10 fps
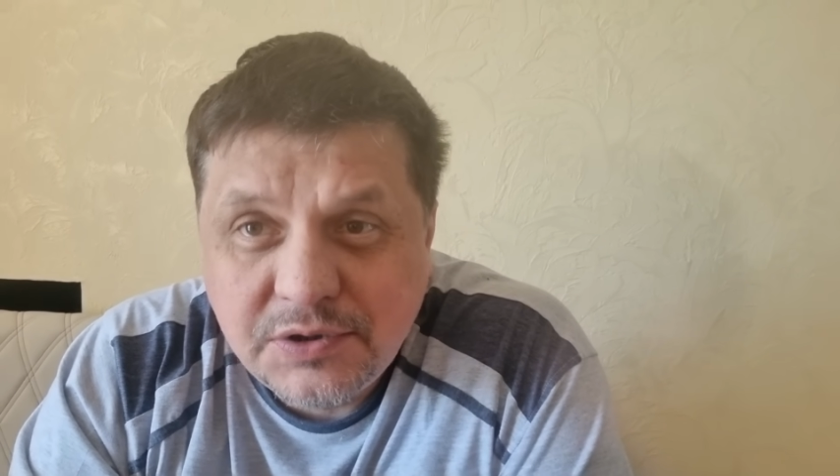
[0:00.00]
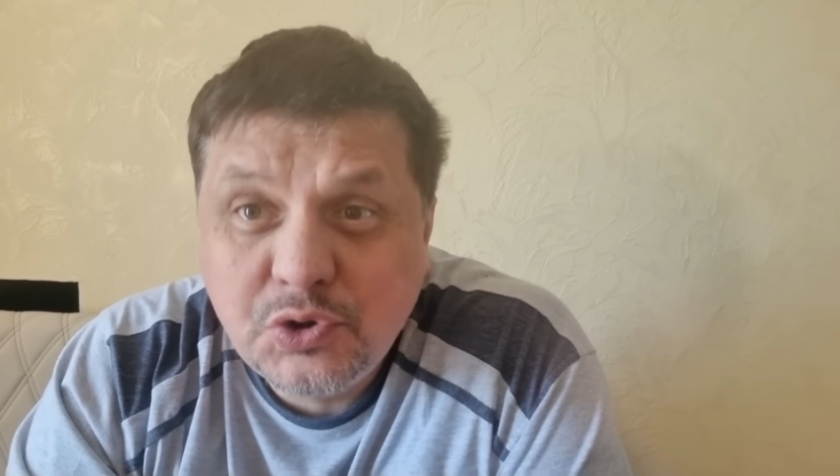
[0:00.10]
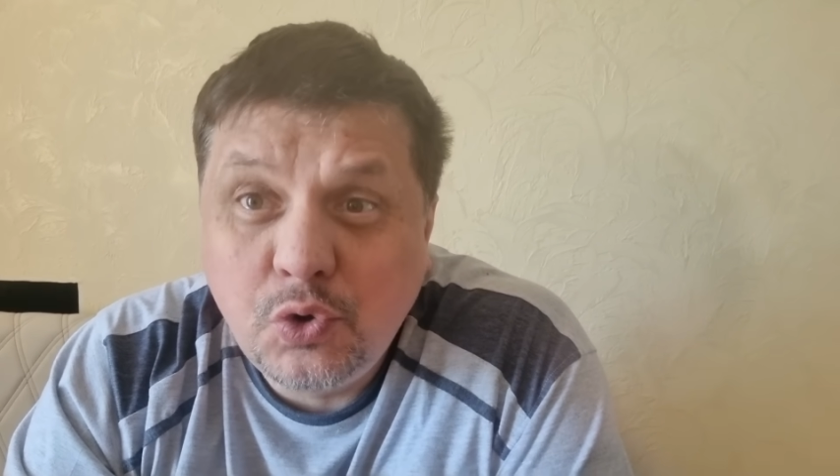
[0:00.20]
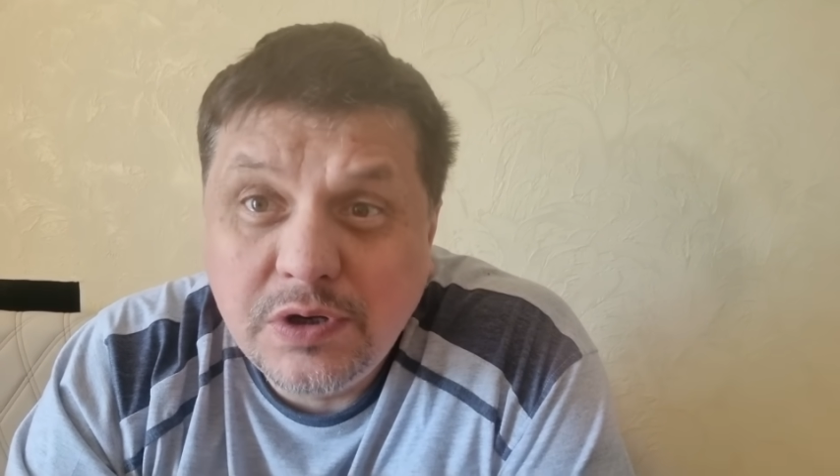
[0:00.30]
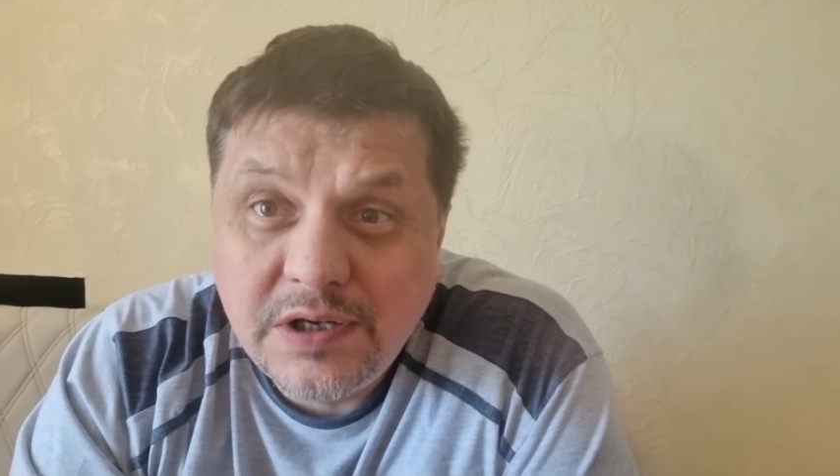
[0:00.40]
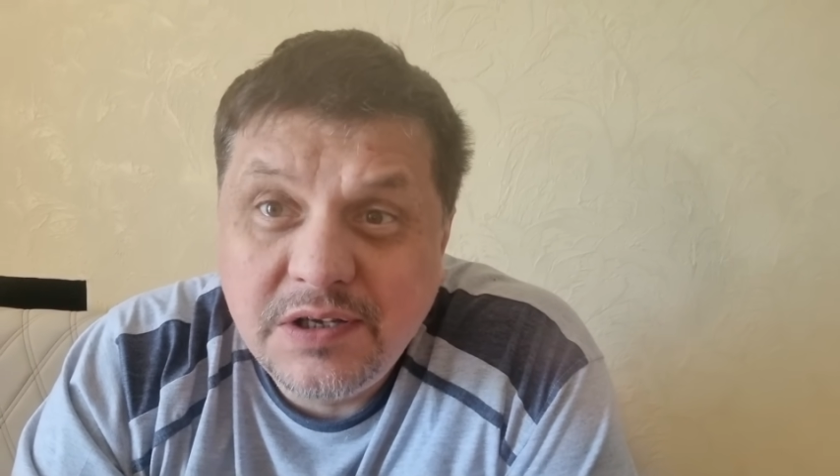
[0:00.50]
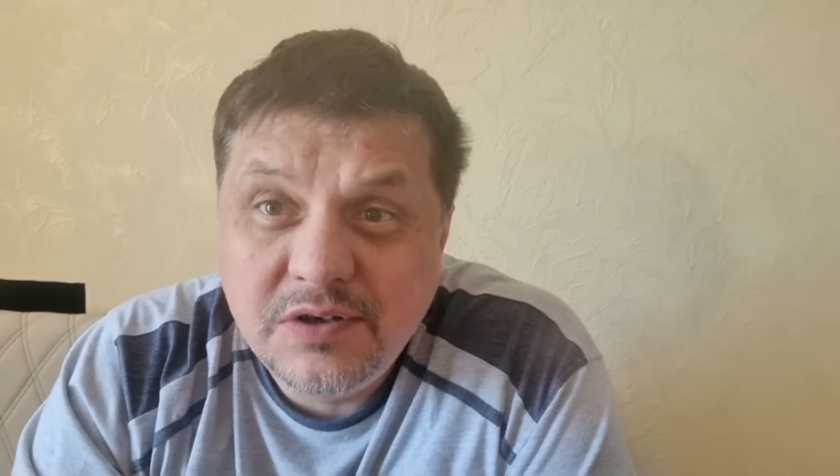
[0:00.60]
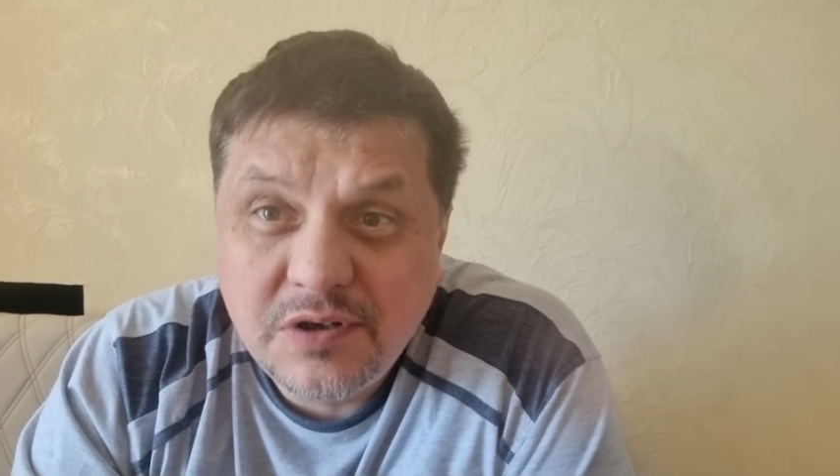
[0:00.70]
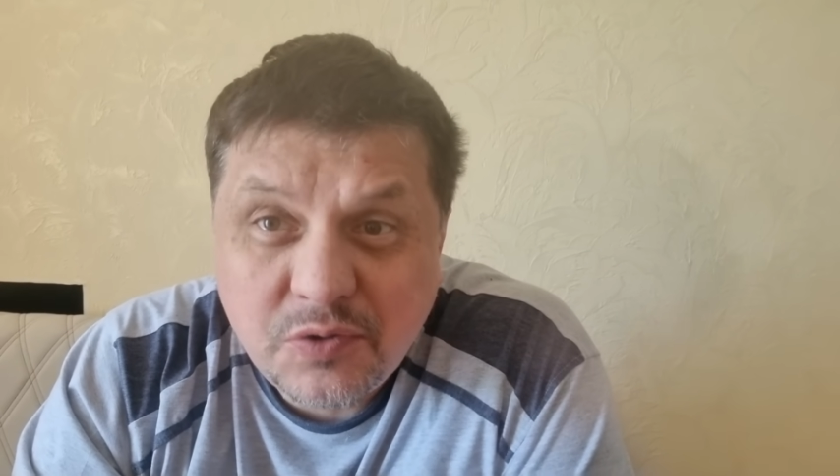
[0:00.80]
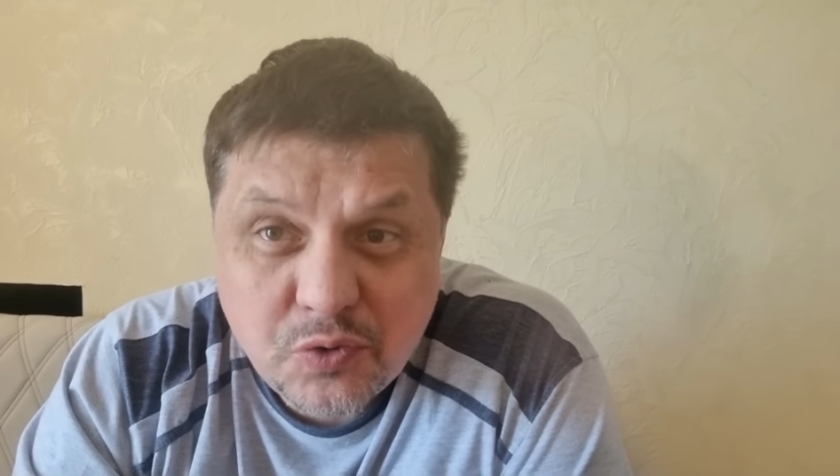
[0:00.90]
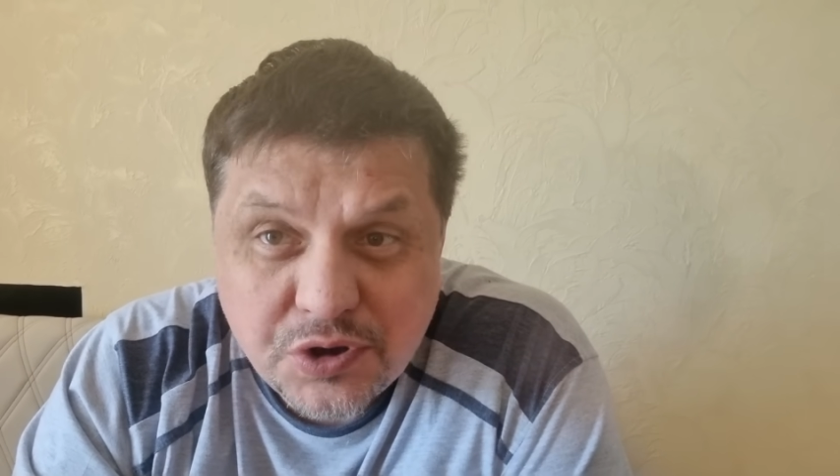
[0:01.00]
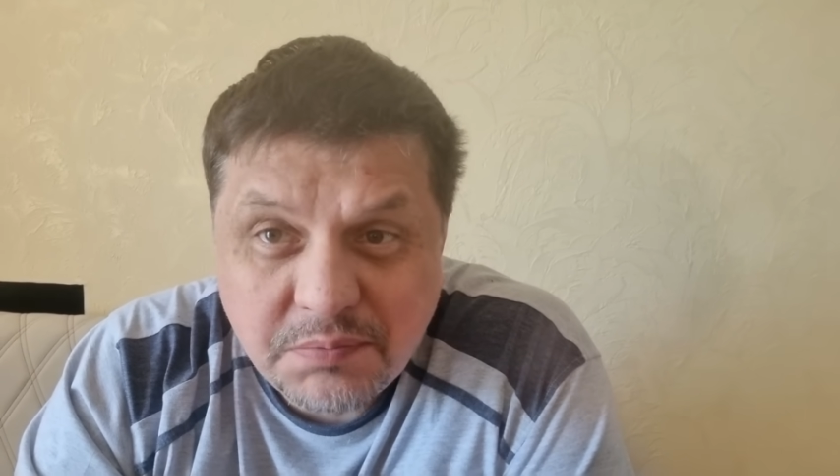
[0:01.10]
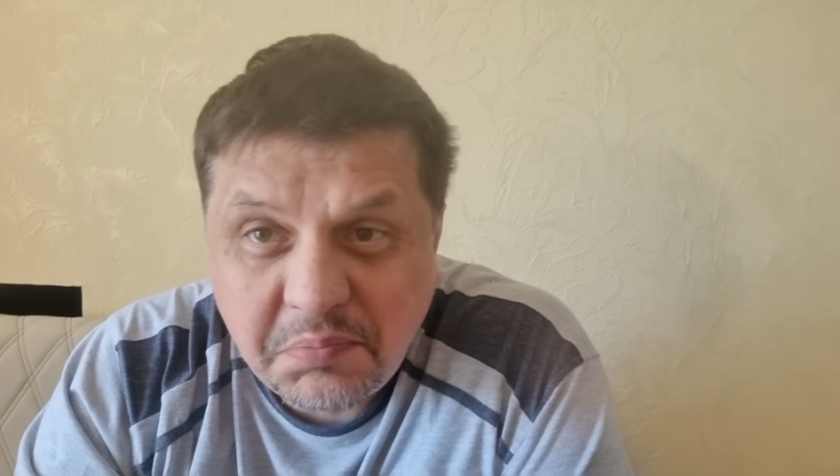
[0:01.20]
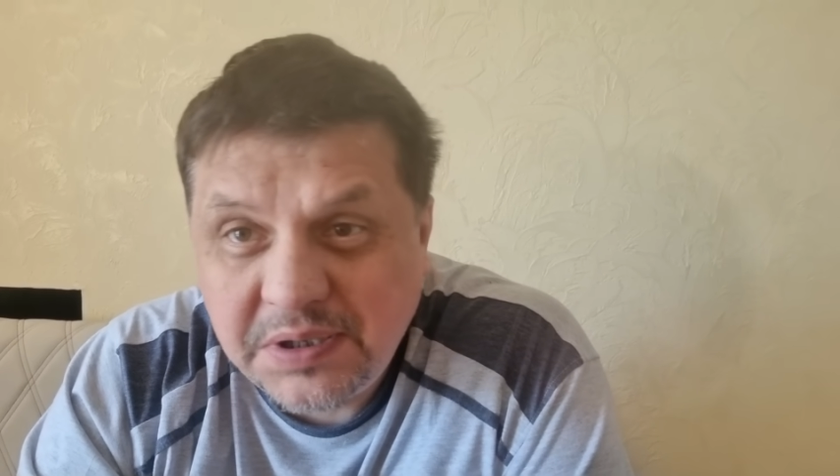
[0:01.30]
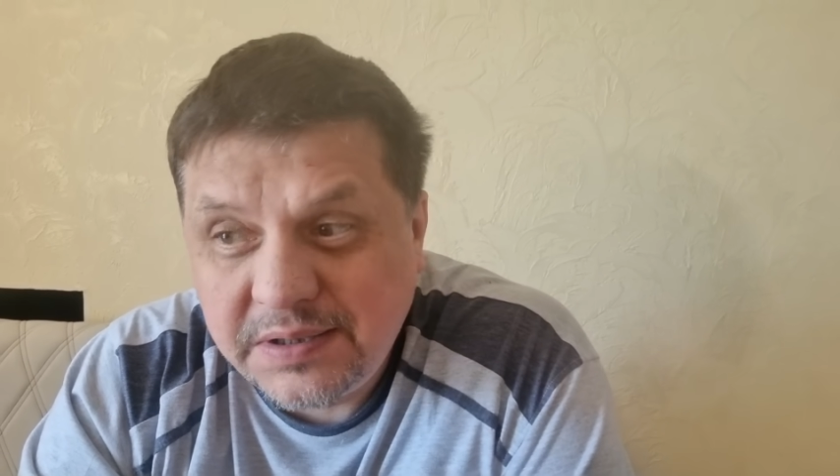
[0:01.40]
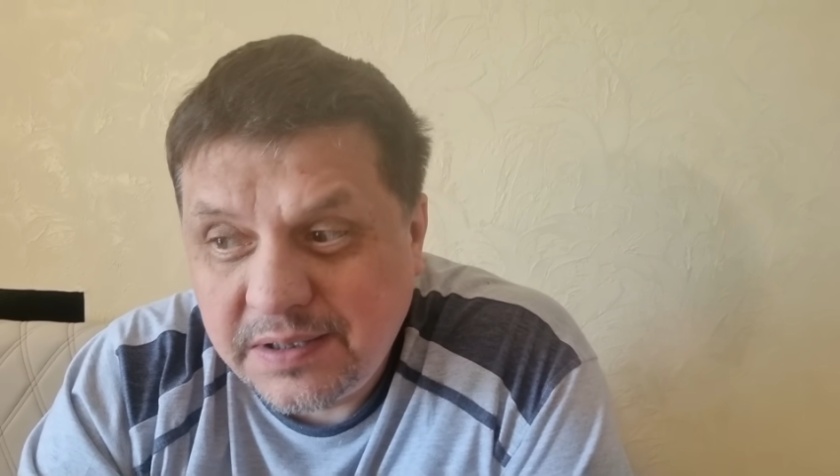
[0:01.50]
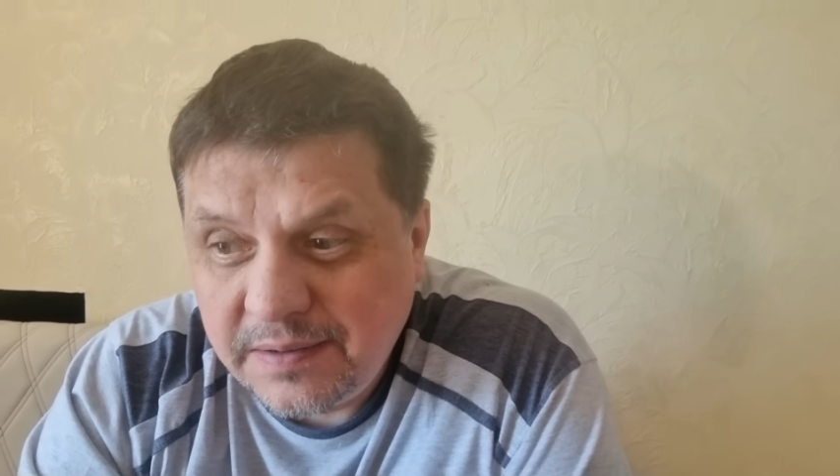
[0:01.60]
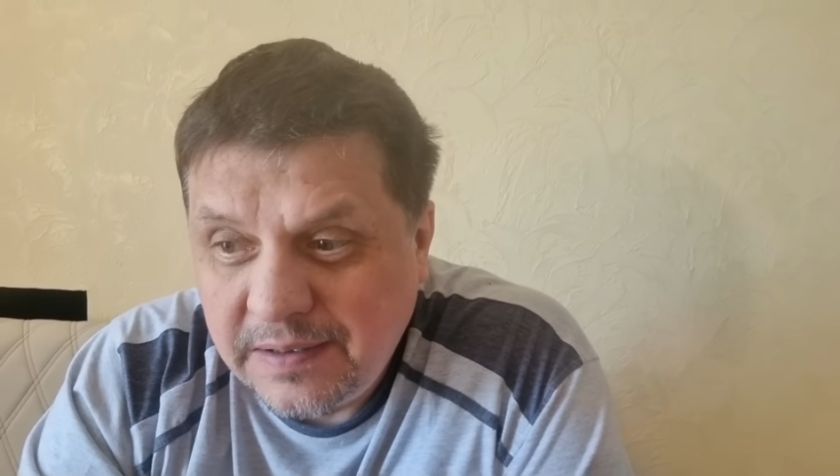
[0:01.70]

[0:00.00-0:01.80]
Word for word: Сколько их уже было?